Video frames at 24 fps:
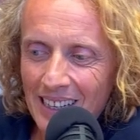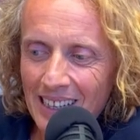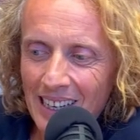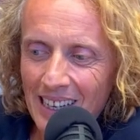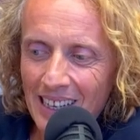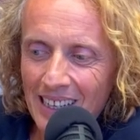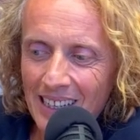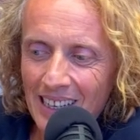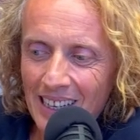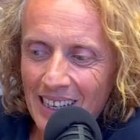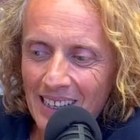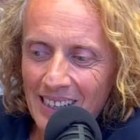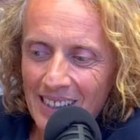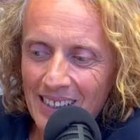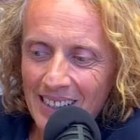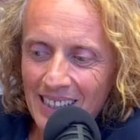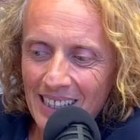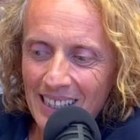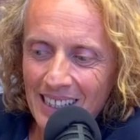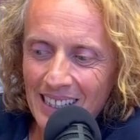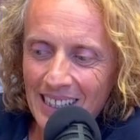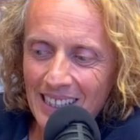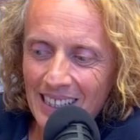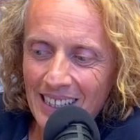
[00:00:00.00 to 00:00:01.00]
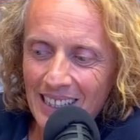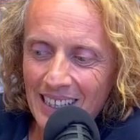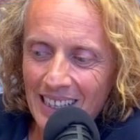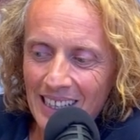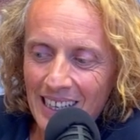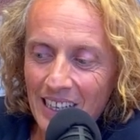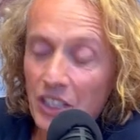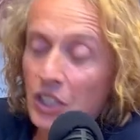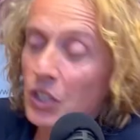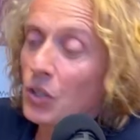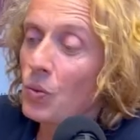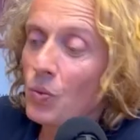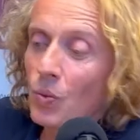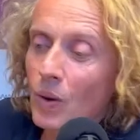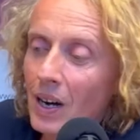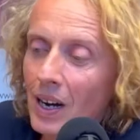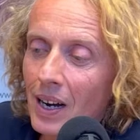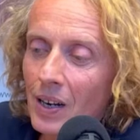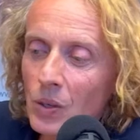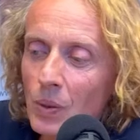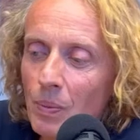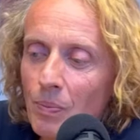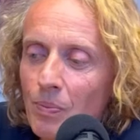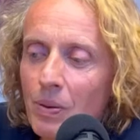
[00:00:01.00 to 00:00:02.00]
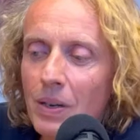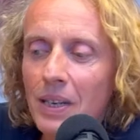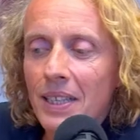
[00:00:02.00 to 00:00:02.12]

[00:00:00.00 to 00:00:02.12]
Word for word: Et, et peut-être,